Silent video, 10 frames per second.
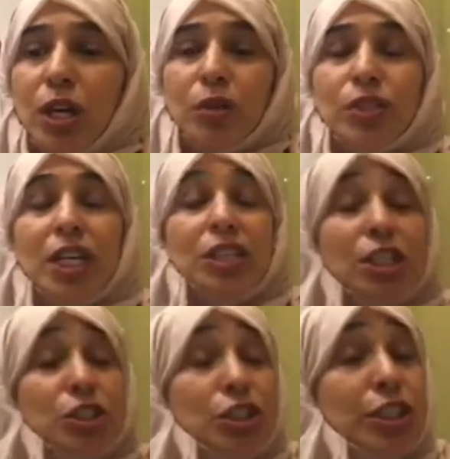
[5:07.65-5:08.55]

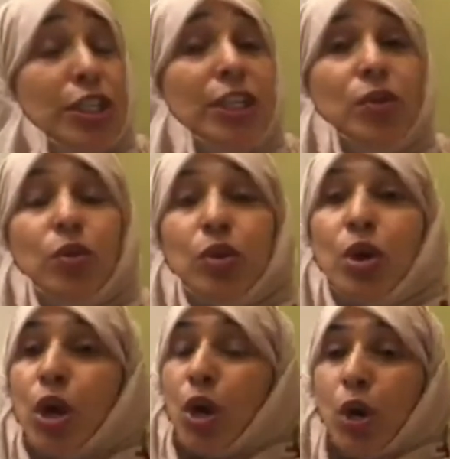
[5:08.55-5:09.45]
والاستاذه شيرين
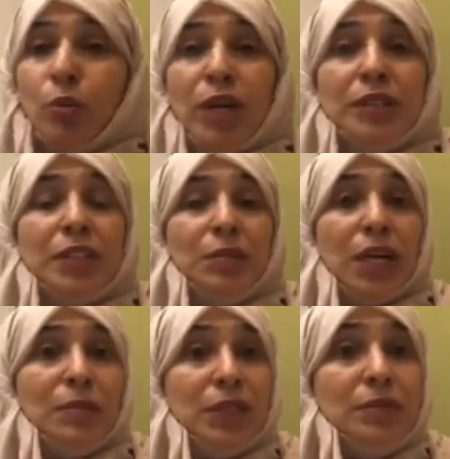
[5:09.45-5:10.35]
والمهندس
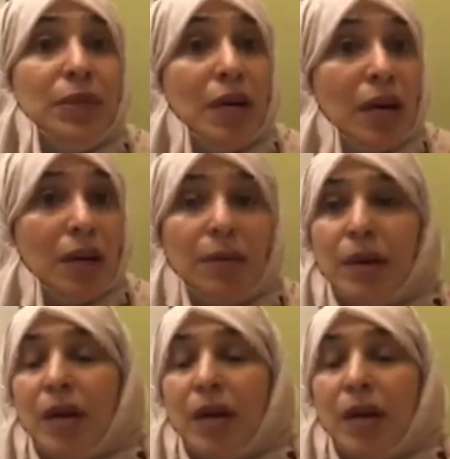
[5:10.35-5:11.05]
محمد آه،